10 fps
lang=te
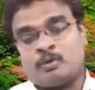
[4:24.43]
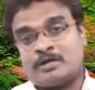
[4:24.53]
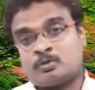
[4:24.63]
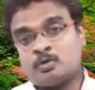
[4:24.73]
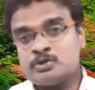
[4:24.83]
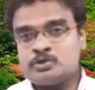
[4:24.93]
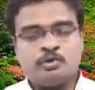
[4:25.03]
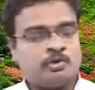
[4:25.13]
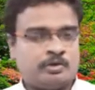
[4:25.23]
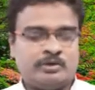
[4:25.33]
ఒక
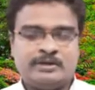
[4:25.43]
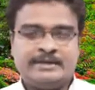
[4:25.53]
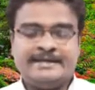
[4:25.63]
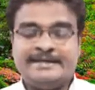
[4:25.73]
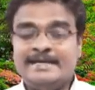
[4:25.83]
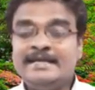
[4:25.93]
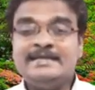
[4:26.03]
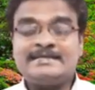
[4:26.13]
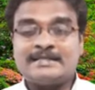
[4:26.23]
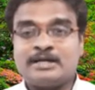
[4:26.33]
రోజులో
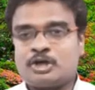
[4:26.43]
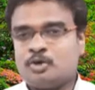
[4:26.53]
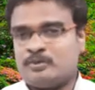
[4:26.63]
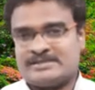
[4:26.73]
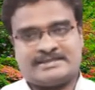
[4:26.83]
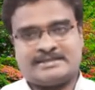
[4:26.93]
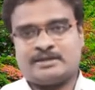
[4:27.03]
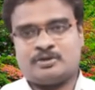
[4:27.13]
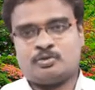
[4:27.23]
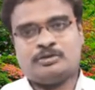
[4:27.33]
ఎన్నిసార్లు
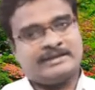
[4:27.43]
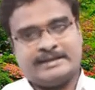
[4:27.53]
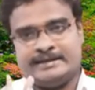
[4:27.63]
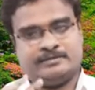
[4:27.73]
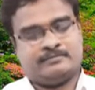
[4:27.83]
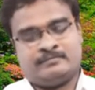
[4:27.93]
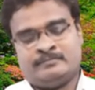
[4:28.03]
వస్తారో తెలియదు